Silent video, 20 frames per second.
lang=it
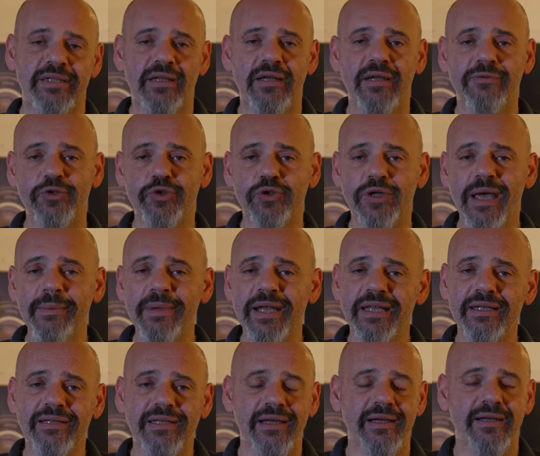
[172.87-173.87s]
della fotocamera
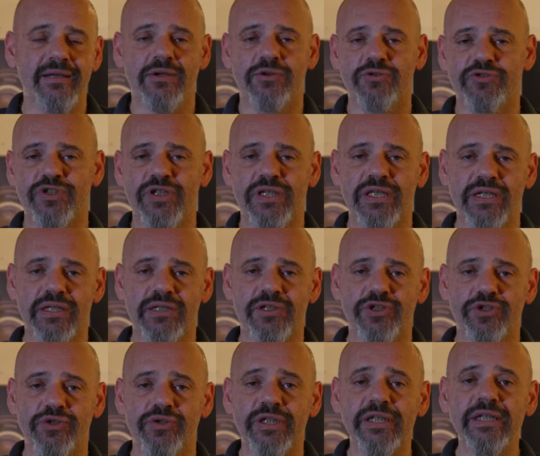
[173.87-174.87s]
da tenere in
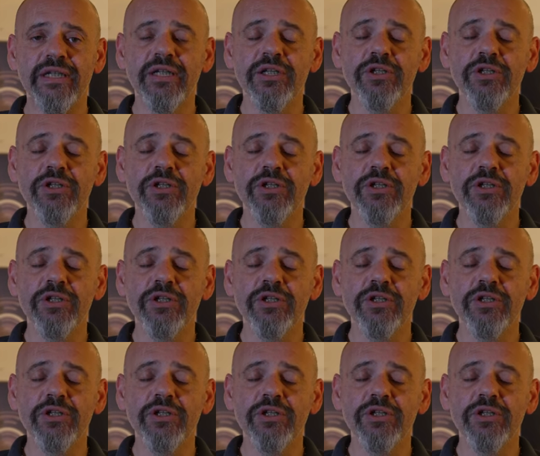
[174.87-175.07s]
considerazione.